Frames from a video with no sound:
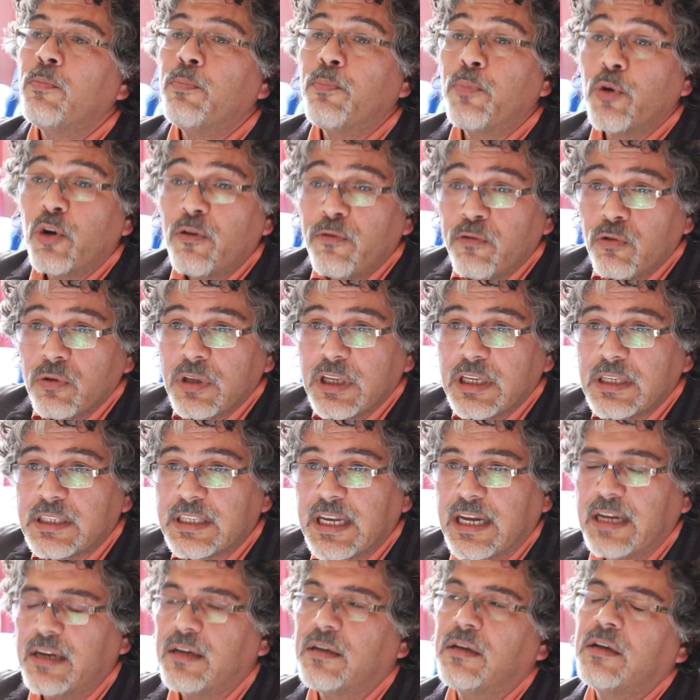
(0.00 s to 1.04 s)

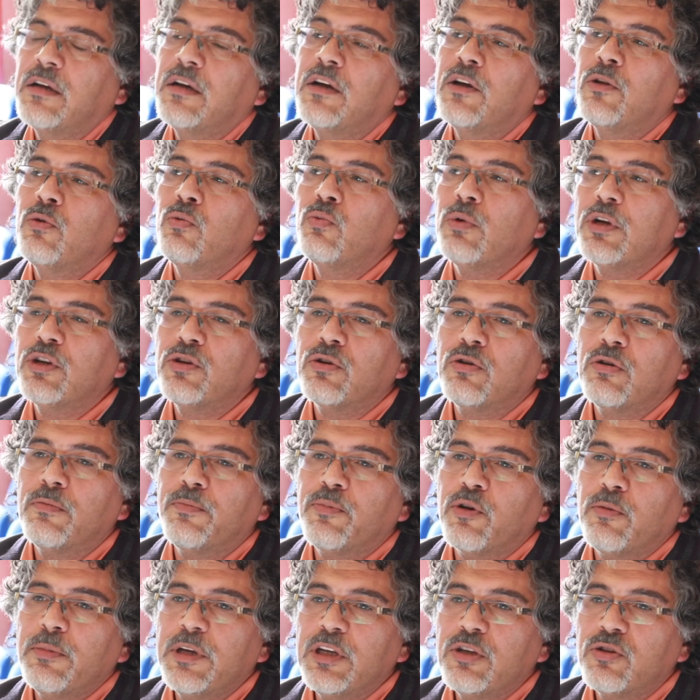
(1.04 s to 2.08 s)
profundizar nuestro
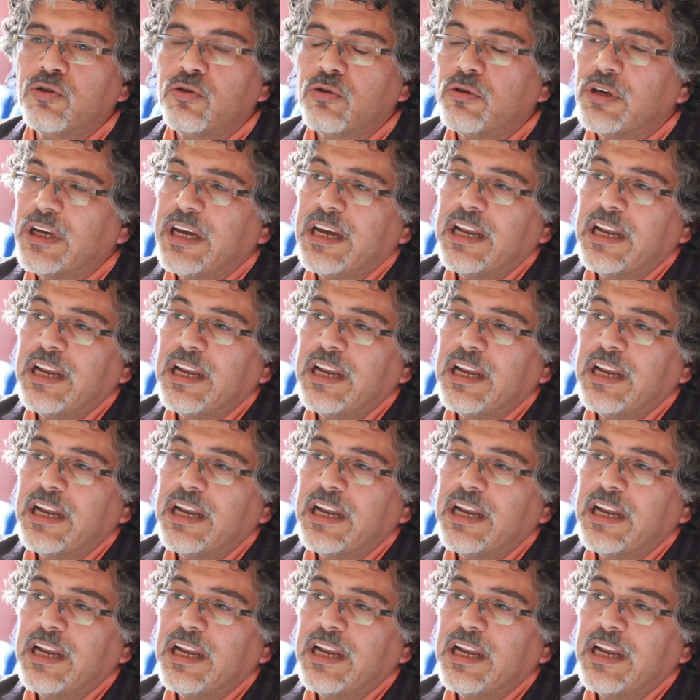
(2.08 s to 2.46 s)
compromiso